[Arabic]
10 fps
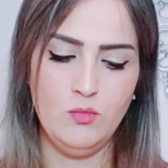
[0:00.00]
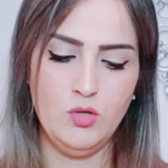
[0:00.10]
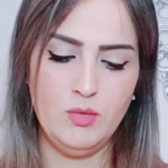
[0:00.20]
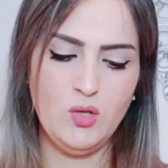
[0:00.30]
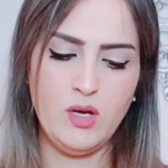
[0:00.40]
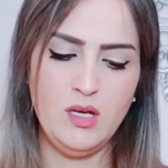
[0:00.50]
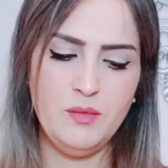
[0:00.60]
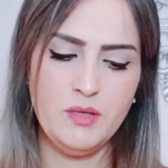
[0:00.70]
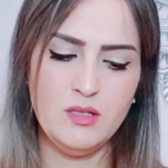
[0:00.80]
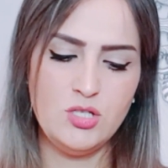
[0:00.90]
المهم هذا
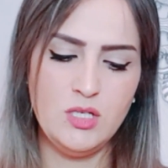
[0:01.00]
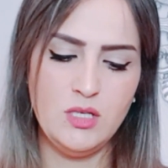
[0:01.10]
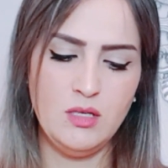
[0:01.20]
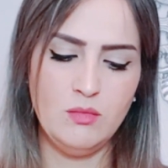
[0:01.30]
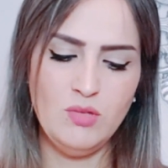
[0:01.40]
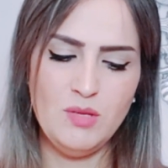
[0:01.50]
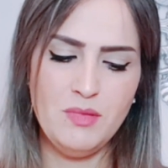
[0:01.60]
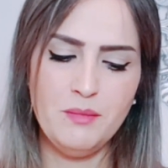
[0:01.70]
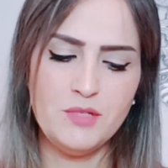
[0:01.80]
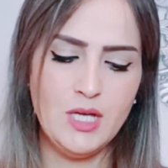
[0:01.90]
واقيلا يمكن شي المهم
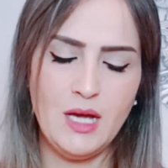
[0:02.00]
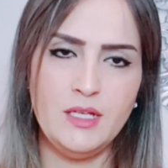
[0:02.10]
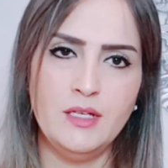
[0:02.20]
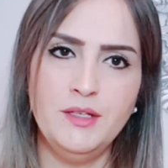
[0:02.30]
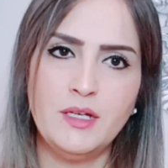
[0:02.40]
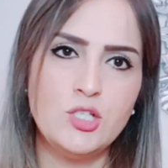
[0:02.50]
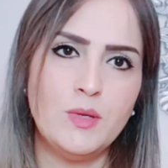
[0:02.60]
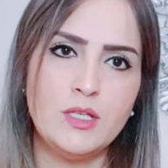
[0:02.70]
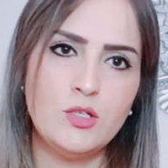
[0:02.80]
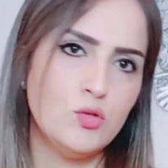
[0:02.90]
ماشي غالي يعني
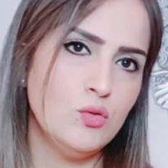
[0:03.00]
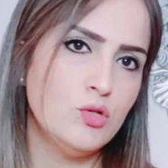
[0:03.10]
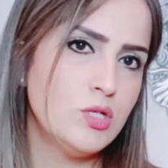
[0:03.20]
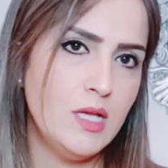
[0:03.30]
كتجبر ديك جوج